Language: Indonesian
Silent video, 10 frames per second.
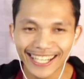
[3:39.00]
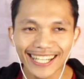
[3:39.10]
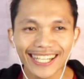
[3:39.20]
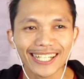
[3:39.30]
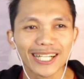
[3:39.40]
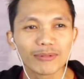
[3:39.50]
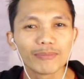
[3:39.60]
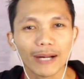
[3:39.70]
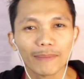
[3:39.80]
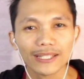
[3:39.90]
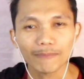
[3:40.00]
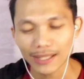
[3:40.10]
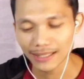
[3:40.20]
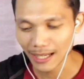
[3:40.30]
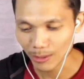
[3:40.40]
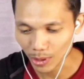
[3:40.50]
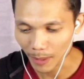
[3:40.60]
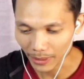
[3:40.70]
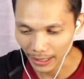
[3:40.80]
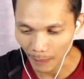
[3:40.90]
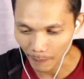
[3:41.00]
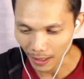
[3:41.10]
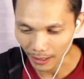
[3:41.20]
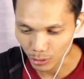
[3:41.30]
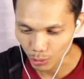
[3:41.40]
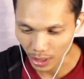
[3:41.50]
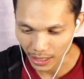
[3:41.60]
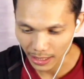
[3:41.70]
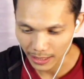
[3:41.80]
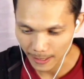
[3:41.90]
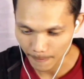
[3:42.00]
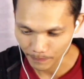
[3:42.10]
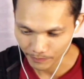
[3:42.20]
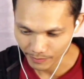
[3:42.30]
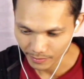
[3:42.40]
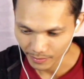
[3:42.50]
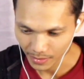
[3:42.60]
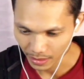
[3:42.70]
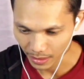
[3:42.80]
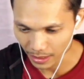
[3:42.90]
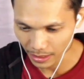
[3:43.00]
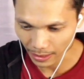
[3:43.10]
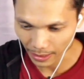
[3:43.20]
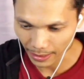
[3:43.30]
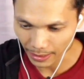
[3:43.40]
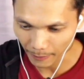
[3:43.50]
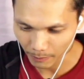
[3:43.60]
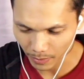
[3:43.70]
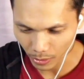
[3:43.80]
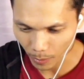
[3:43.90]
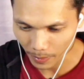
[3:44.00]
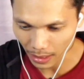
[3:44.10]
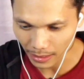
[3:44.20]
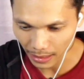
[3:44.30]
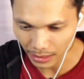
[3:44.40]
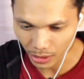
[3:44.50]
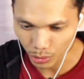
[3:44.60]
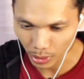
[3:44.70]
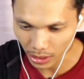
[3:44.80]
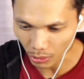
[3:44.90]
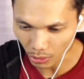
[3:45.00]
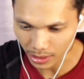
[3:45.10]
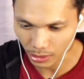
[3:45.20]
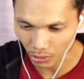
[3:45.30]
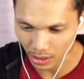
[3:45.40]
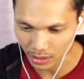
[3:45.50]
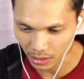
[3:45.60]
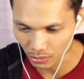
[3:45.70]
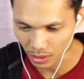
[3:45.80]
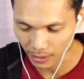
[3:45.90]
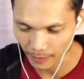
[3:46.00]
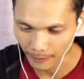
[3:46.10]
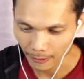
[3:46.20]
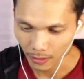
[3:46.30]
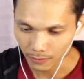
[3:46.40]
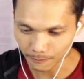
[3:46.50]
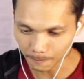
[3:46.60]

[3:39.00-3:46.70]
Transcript: Ini di uh, beberapa tempat yang udah mereka pakai juga ya di ini nih kayak yang gue pernah lihat ini juga ini lokasi lokasinya juga nih.